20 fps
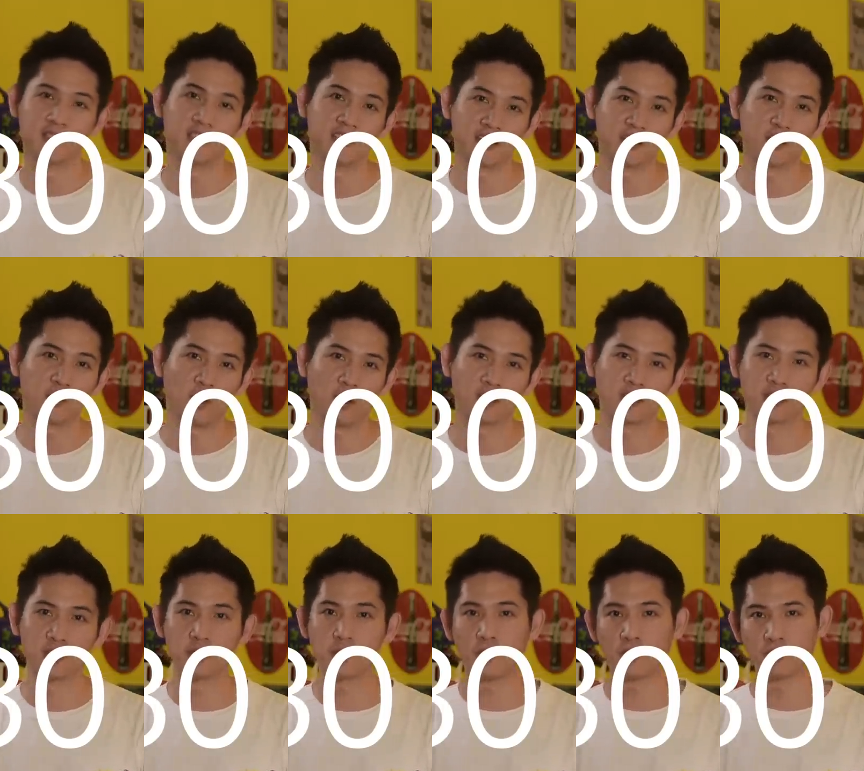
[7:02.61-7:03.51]
今天我要
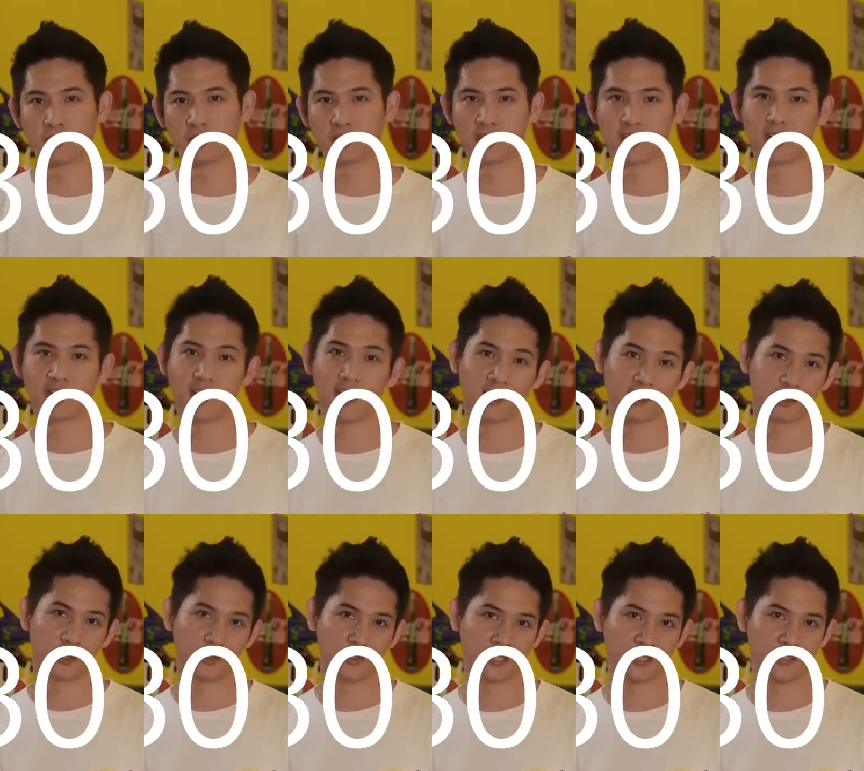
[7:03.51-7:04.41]
先去朋友家拿
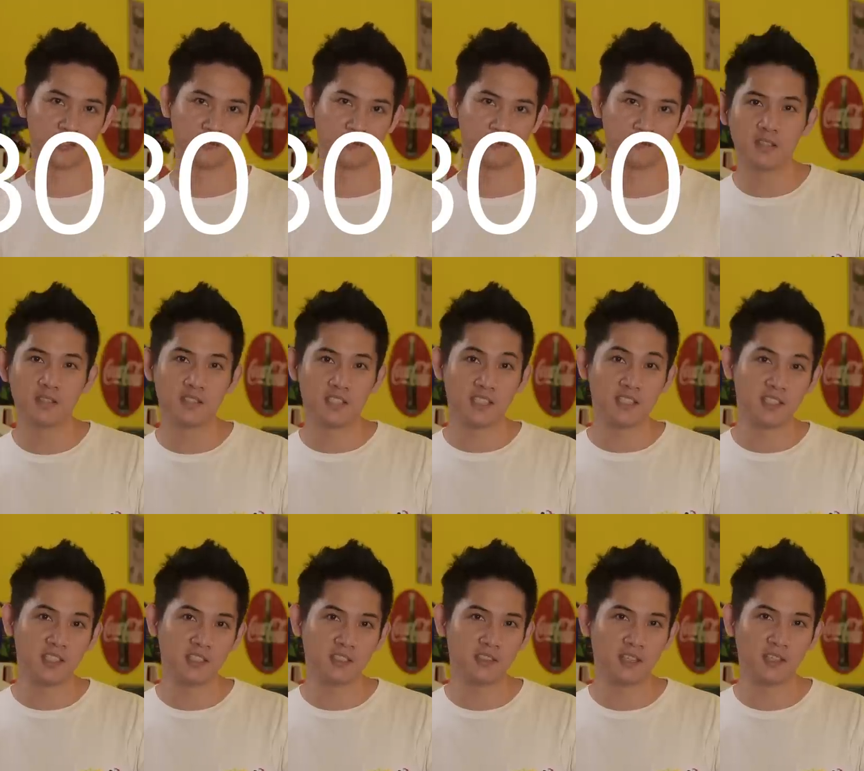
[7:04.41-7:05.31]
个东西。骑
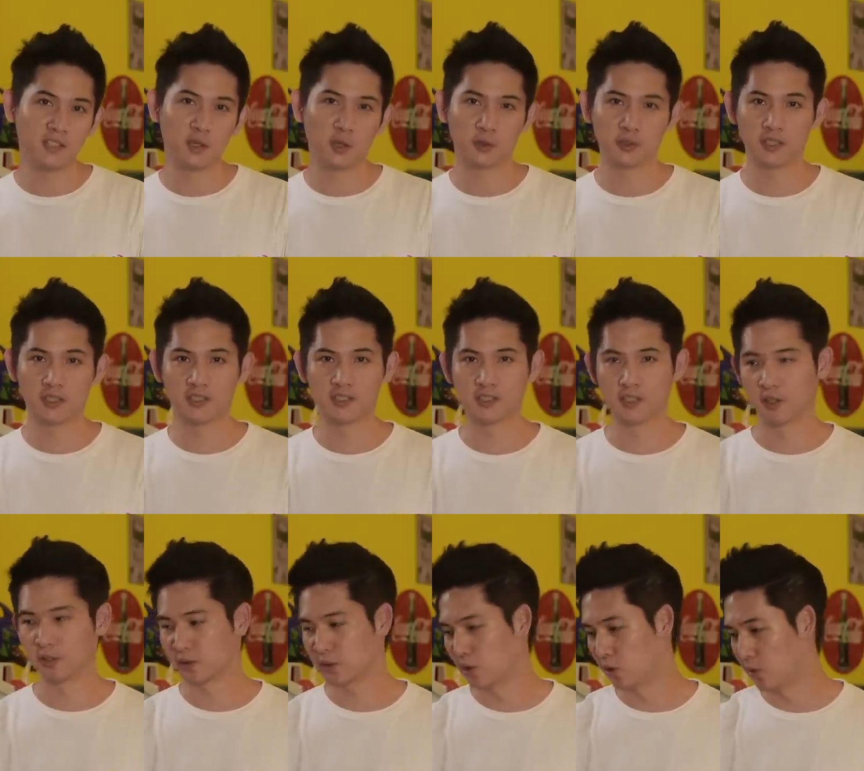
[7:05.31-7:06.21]
车停红灯的时
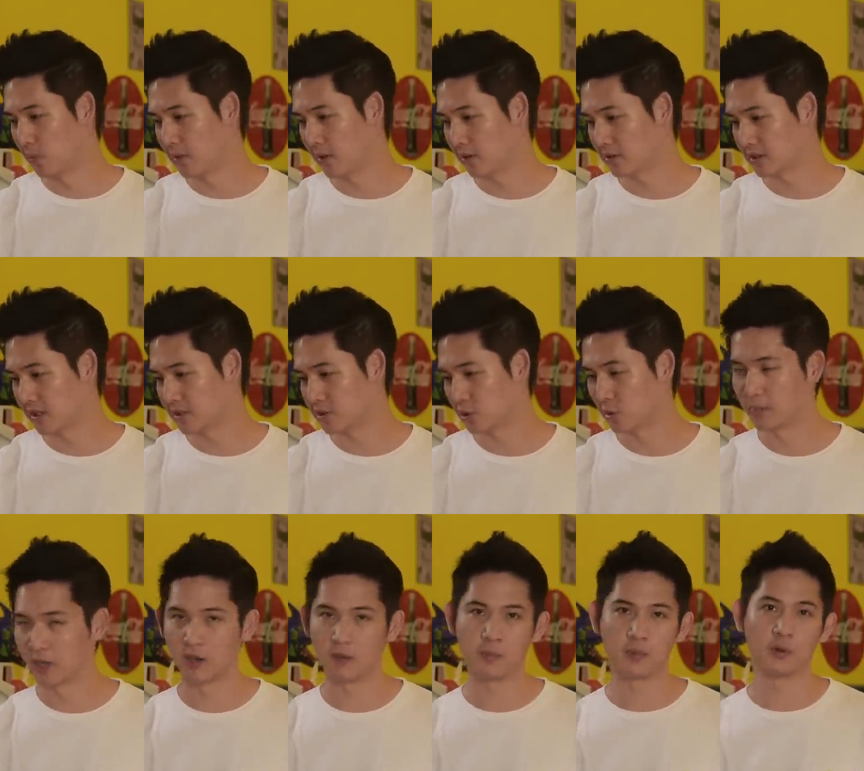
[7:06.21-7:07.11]
候，偷瞄一下手
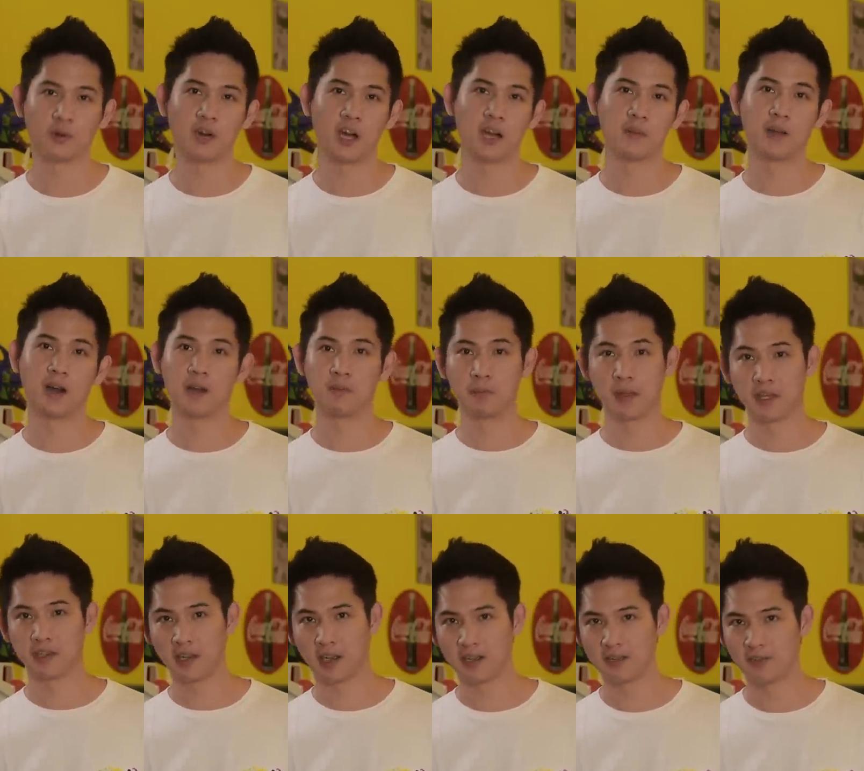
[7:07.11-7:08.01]
表，不用害怕
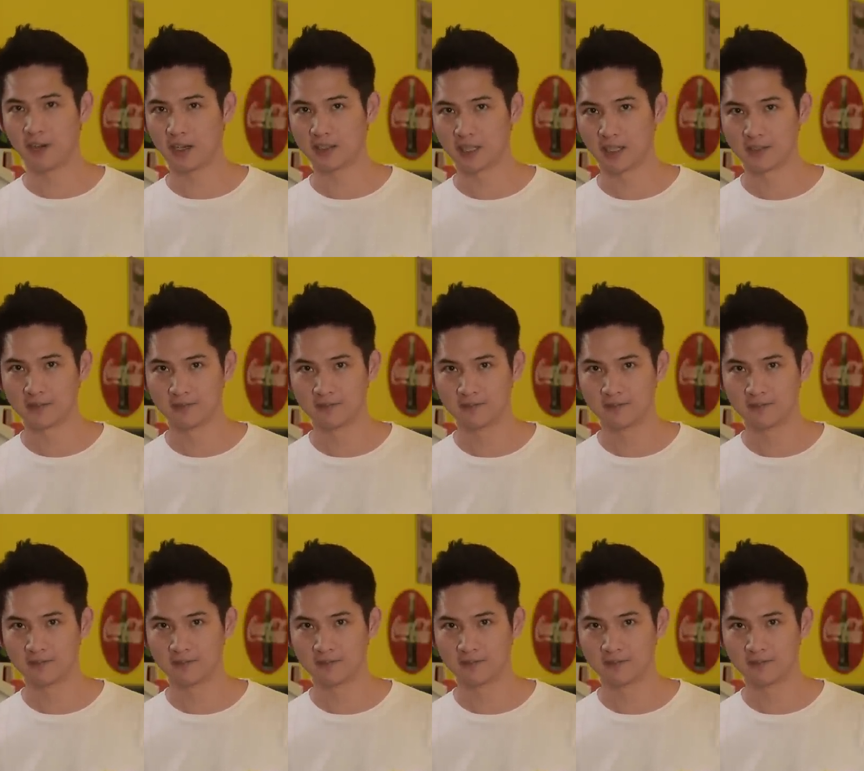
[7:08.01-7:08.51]
被开罚单。